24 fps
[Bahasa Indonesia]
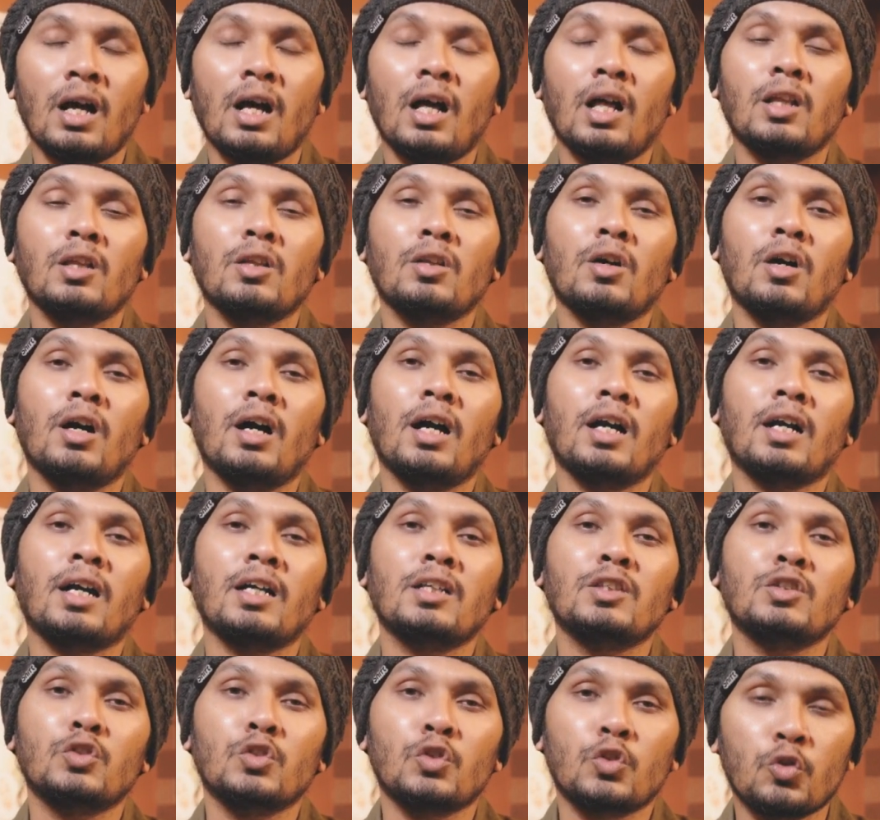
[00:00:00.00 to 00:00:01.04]
Allah
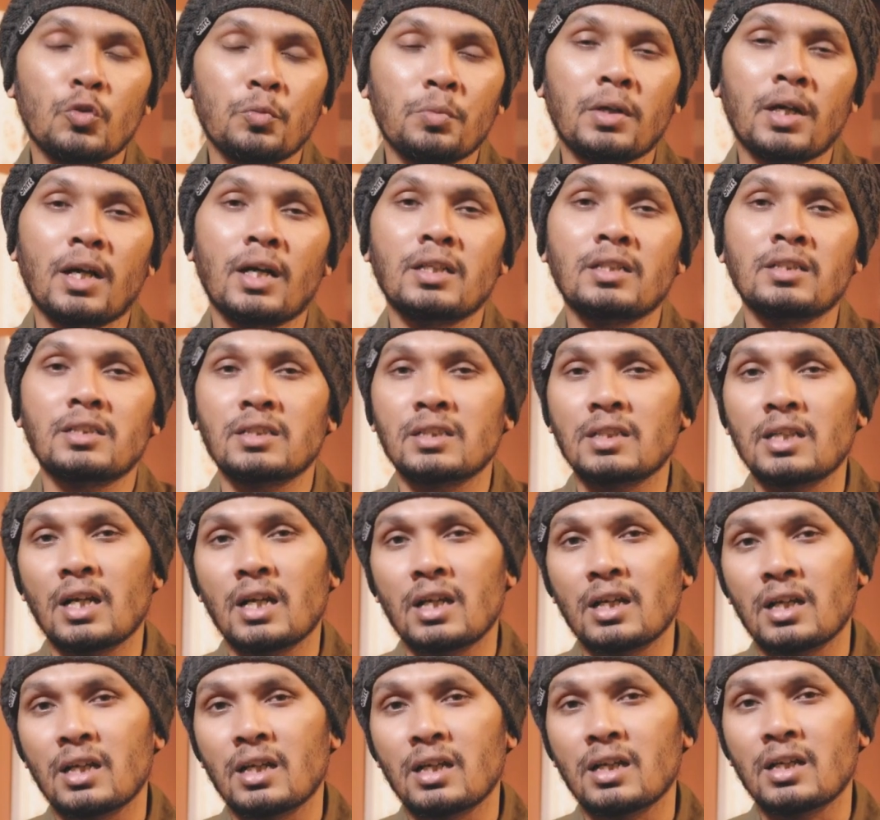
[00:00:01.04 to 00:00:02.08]
akan cukupkan
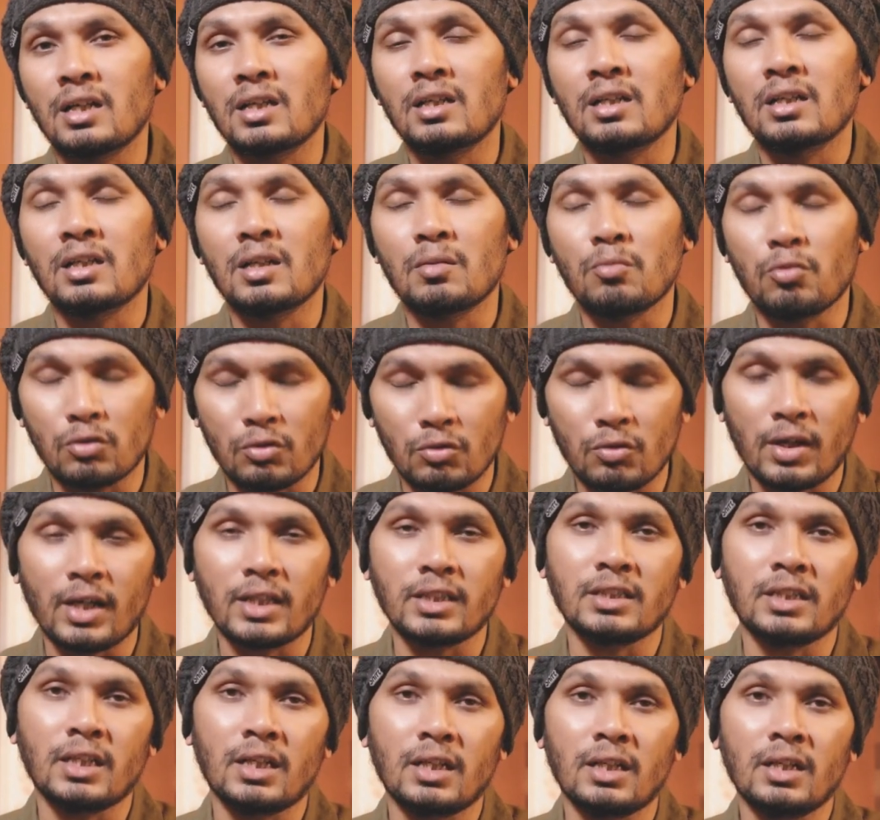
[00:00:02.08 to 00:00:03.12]
segala
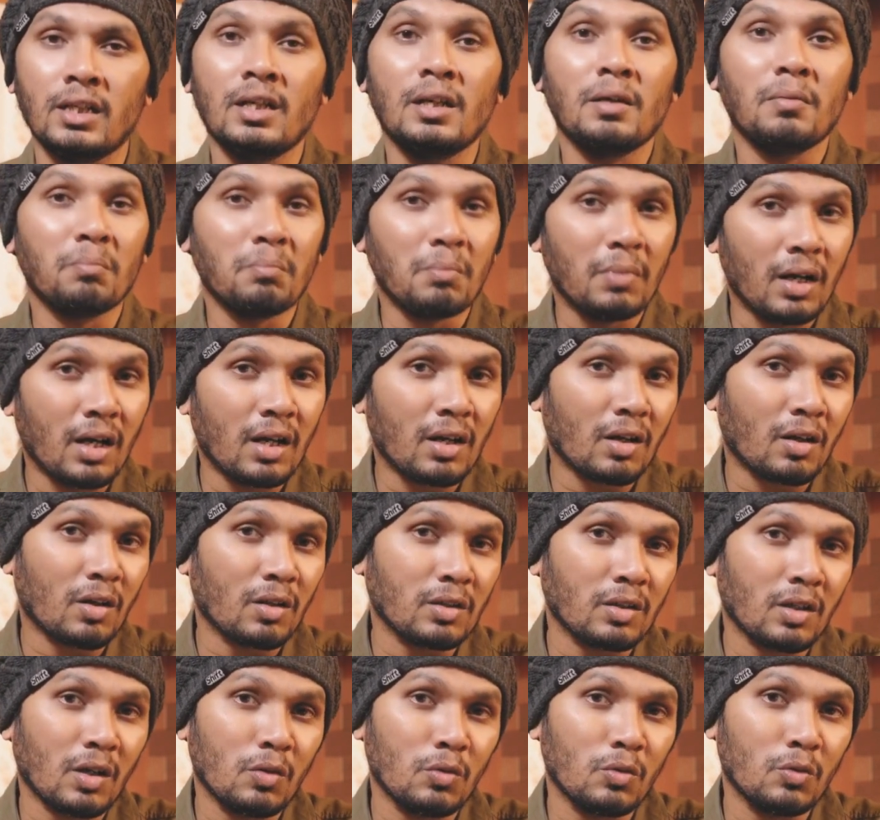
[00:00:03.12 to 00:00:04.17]
kebutuhannya.
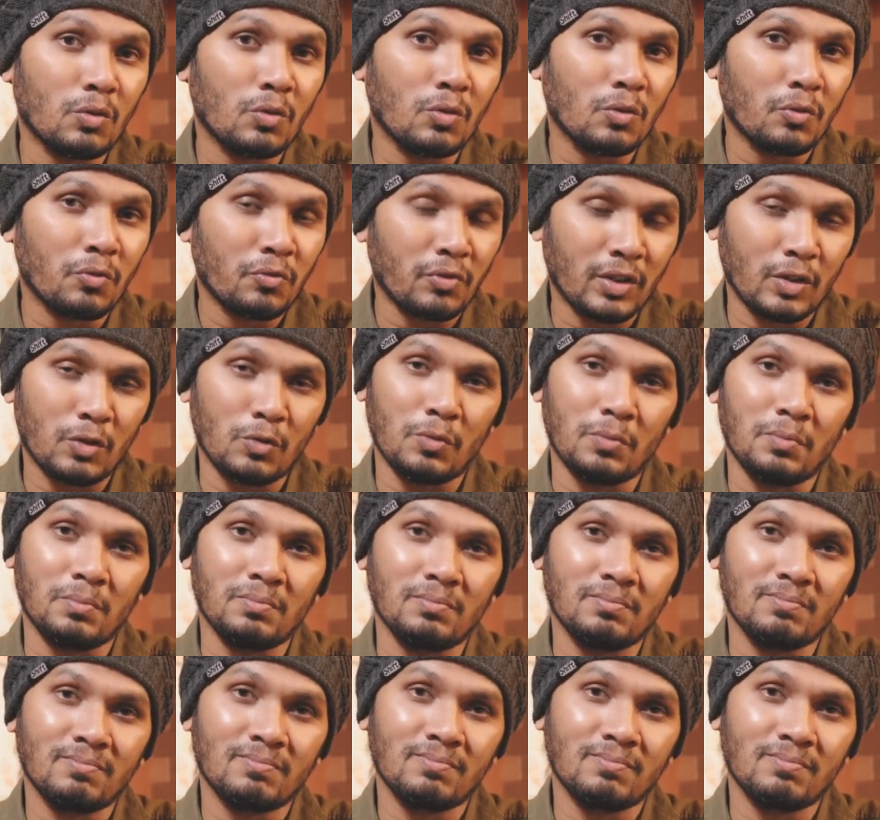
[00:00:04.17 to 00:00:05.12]
Barakallahu fikum.